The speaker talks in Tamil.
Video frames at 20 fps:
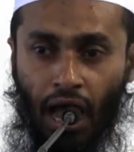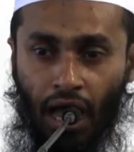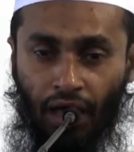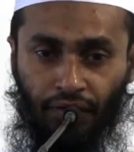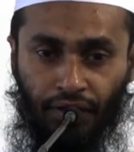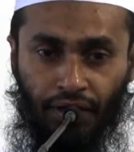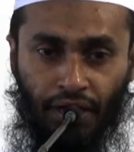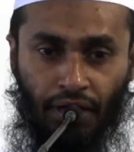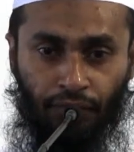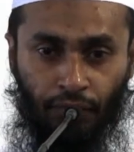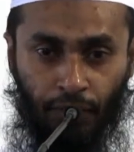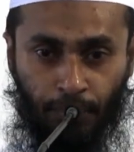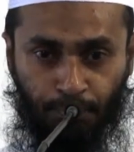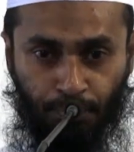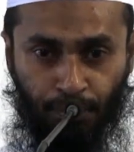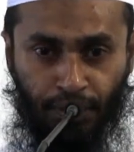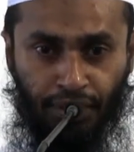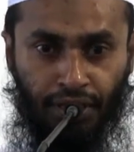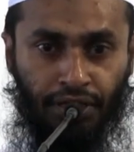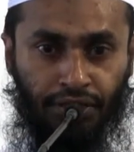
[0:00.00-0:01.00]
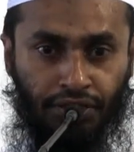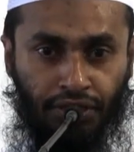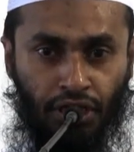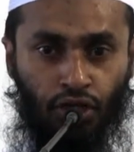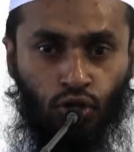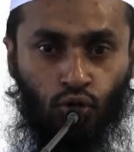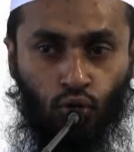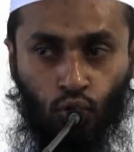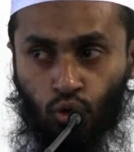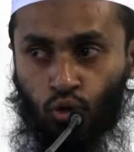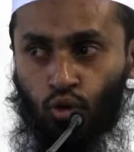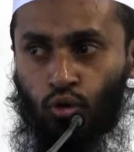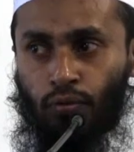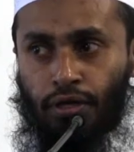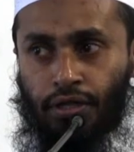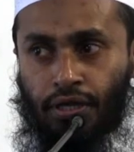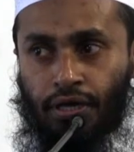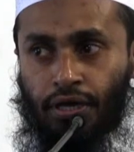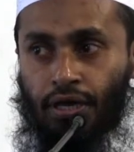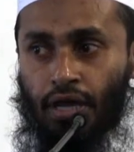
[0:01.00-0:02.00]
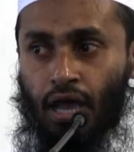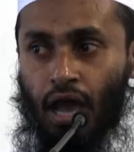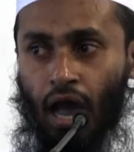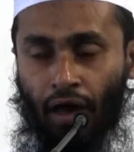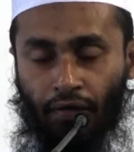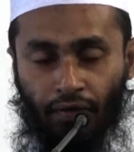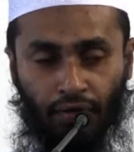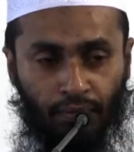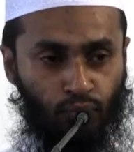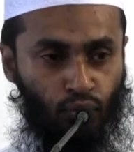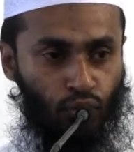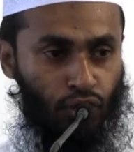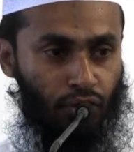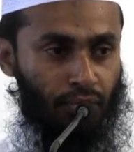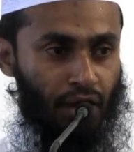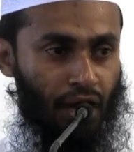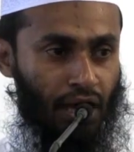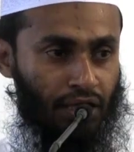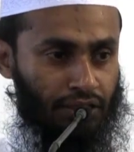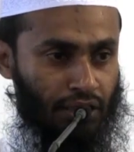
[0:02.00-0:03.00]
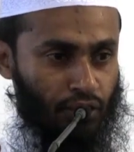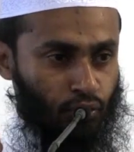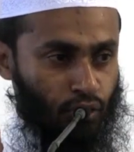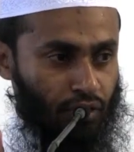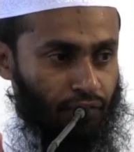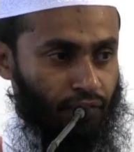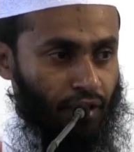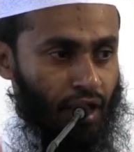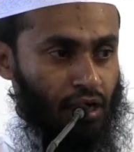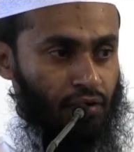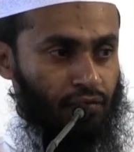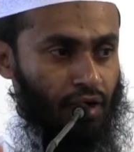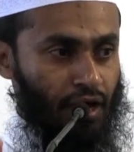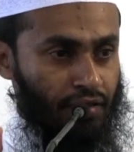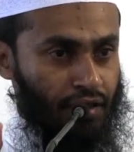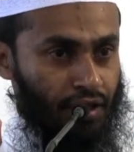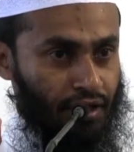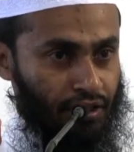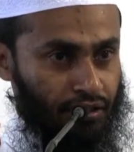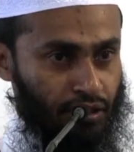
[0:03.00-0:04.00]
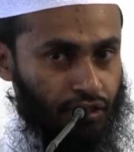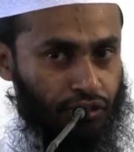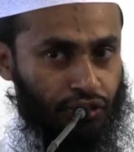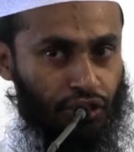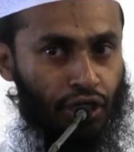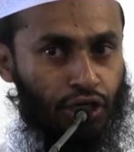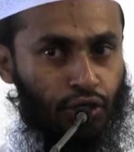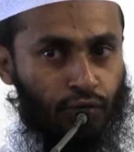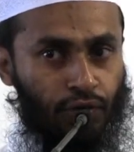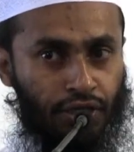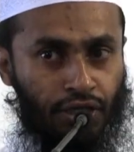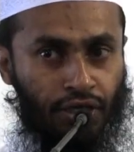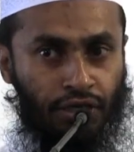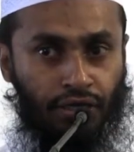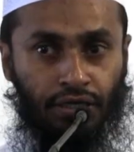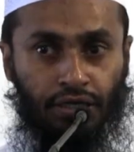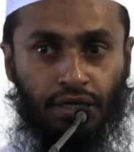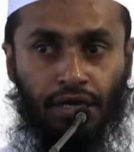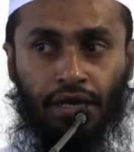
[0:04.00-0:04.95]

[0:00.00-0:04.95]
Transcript: அதனை விற்பனை செய்து உண்ணுவது அதன் மூலமாக தன்னுடைய வாழ்வாதாரத்தை தேடுவது